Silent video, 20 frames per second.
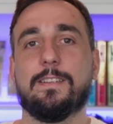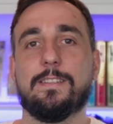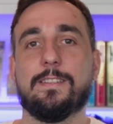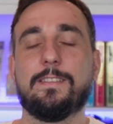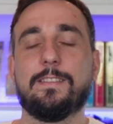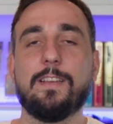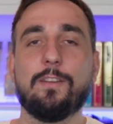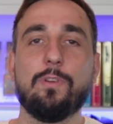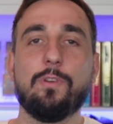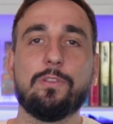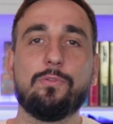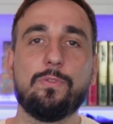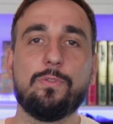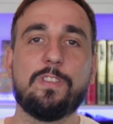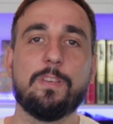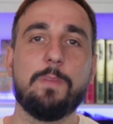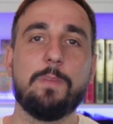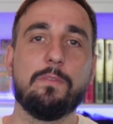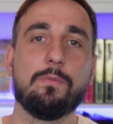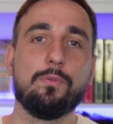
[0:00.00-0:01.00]
Salut à
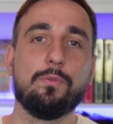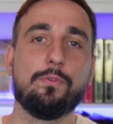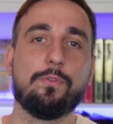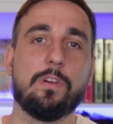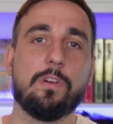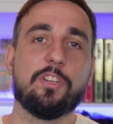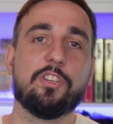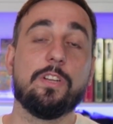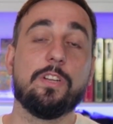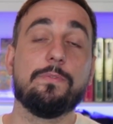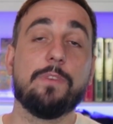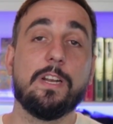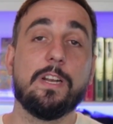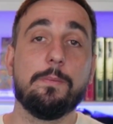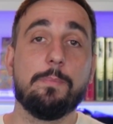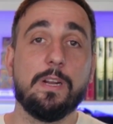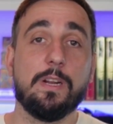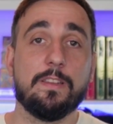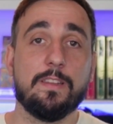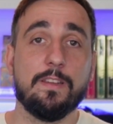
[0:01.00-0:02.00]
tous et bienvenue sur la chaîne
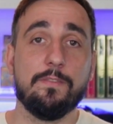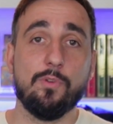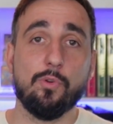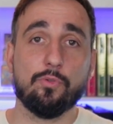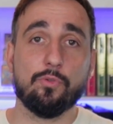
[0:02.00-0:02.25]
Valépel TV.